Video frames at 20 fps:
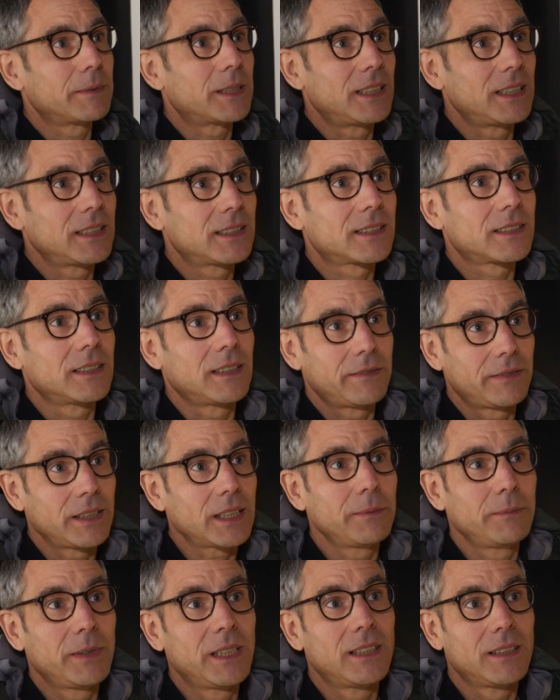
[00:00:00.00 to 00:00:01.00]
bereits äh,
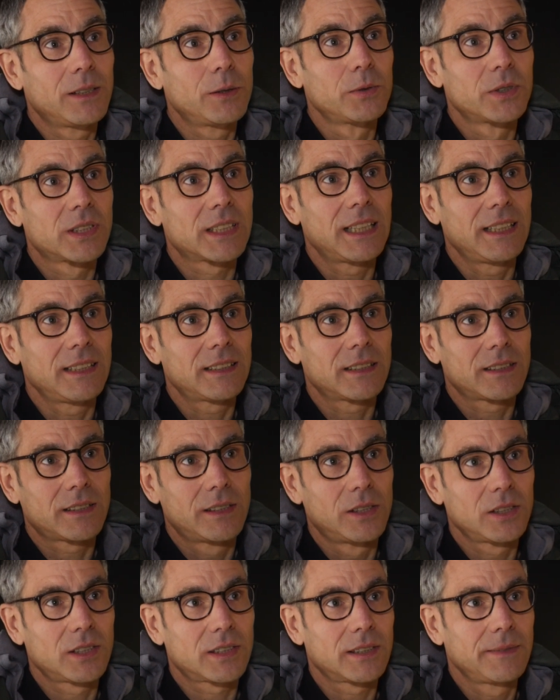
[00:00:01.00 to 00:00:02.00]
Verimi in Use Cases
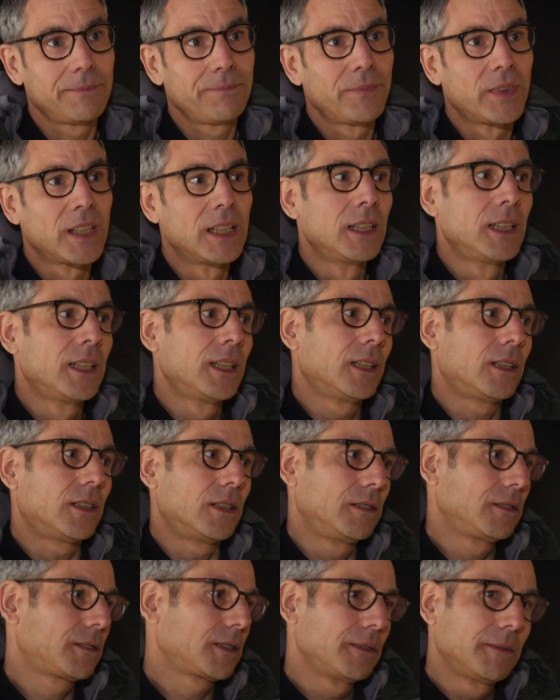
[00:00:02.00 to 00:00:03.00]
nutzen.
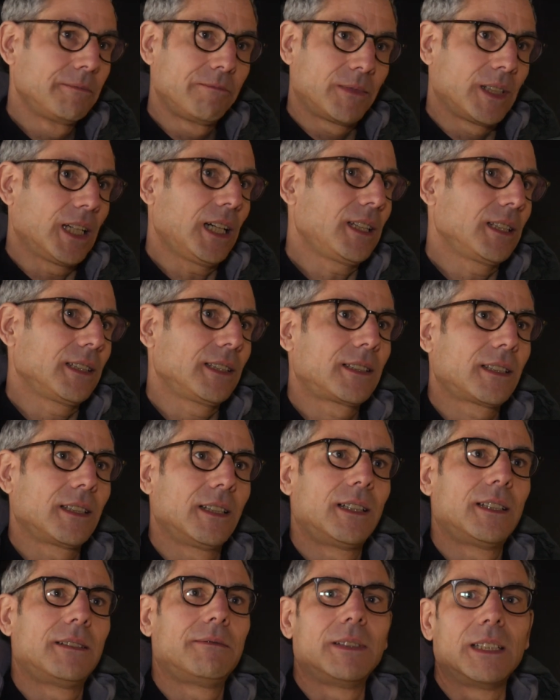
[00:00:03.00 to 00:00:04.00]
Und ja, ich
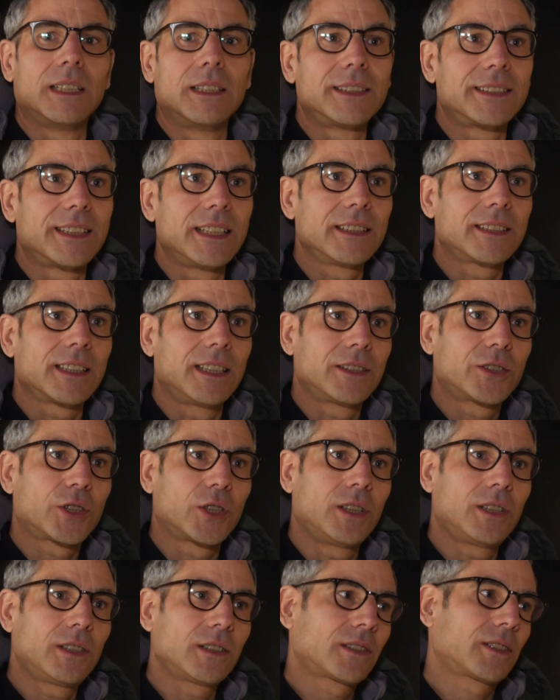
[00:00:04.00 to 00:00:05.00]
äh, sehe es als
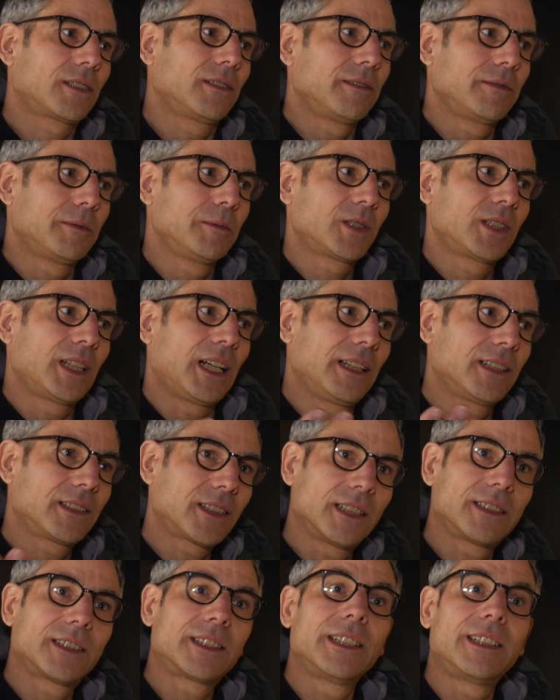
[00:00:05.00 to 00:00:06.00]
Chance. Wir müssen
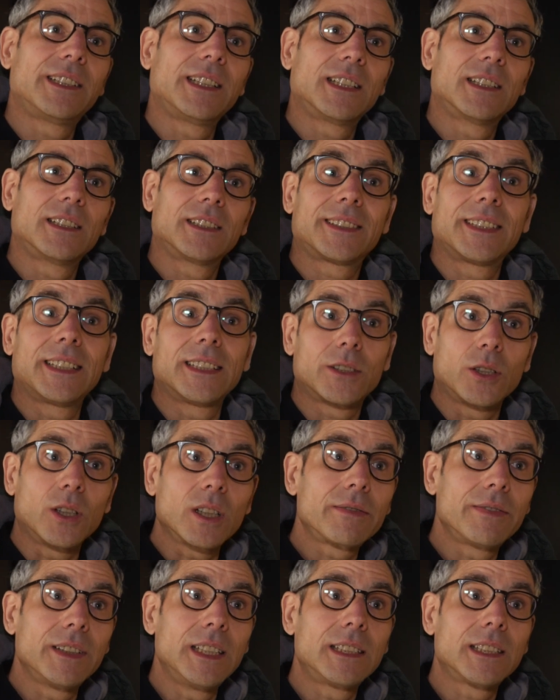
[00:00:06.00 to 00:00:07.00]
einerseits die Dinge sehr
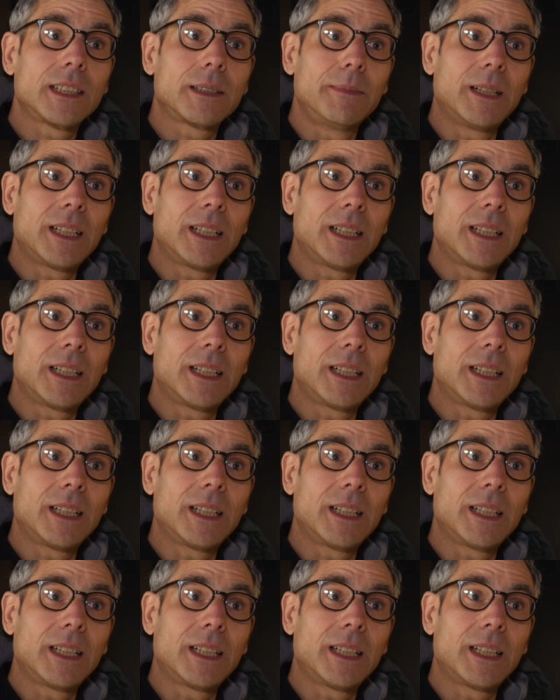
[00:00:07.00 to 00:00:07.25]
sorgfältig